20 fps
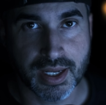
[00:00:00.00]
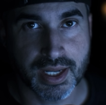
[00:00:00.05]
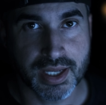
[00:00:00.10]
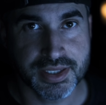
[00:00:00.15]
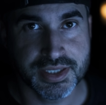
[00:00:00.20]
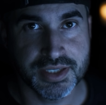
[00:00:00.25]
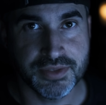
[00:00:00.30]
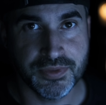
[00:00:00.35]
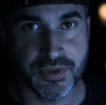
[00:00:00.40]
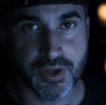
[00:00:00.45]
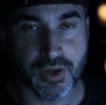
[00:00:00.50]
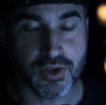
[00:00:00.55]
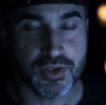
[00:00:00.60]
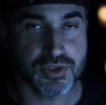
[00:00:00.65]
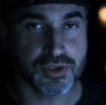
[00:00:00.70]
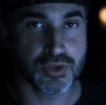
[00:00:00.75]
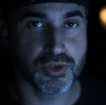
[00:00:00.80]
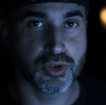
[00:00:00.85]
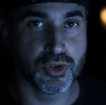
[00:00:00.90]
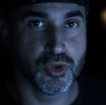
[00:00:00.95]
La
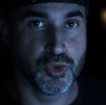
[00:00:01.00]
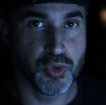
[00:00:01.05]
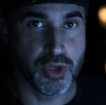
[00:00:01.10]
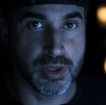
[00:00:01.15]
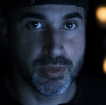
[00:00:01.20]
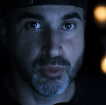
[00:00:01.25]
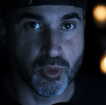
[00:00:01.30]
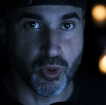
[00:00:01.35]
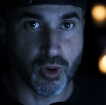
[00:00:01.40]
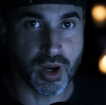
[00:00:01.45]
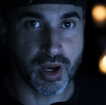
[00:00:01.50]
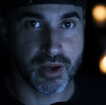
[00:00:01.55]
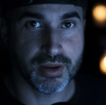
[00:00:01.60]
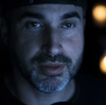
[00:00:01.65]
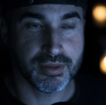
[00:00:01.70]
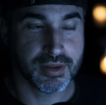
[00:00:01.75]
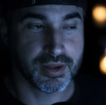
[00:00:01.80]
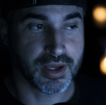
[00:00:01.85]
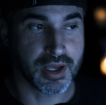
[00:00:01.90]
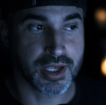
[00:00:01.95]
différence entre lui et moi,
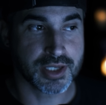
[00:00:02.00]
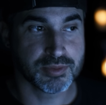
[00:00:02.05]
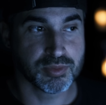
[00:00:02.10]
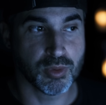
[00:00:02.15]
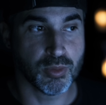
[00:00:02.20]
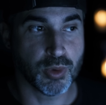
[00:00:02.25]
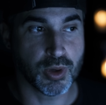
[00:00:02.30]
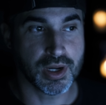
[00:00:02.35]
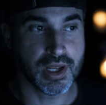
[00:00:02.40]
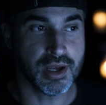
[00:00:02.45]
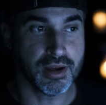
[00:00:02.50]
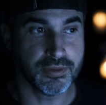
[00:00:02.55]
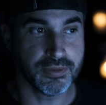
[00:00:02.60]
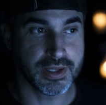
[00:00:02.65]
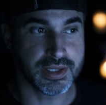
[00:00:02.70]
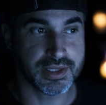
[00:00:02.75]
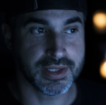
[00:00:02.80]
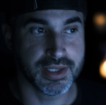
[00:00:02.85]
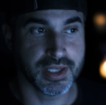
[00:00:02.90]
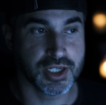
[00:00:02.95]
à ce moment-là, en
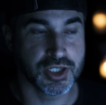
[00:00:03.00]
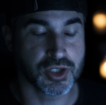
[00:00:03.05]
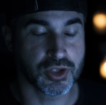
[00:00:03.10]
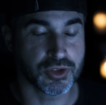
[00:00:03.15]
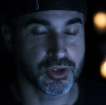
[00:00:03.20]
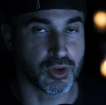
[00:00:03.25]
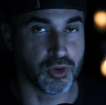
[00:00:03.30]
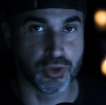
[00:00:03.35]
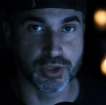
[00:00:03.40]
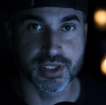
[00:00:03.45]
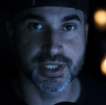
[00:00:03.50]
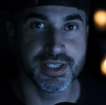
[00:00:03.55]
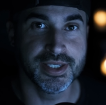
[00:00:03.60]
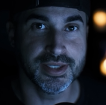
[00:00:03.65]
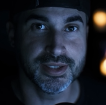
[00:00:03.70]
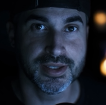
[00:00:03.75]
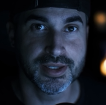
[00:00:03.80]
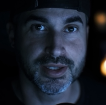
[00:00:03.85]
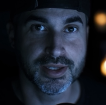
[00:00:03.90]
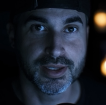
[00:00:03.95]
fait, dès que j'entends le cri,
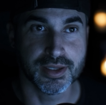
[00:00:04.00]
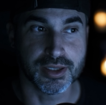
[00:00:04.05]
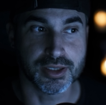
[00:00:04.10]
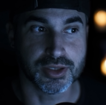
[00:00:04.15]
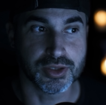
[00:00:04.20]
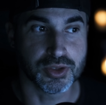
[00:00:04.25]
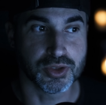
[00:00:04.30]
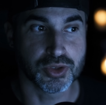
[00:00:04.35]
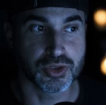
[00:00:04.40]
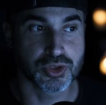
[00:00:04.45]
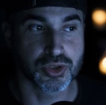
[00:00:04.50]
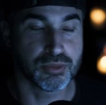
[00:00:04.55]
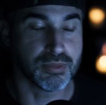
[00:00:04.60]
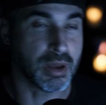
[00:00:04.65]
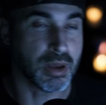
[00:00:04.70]
je ne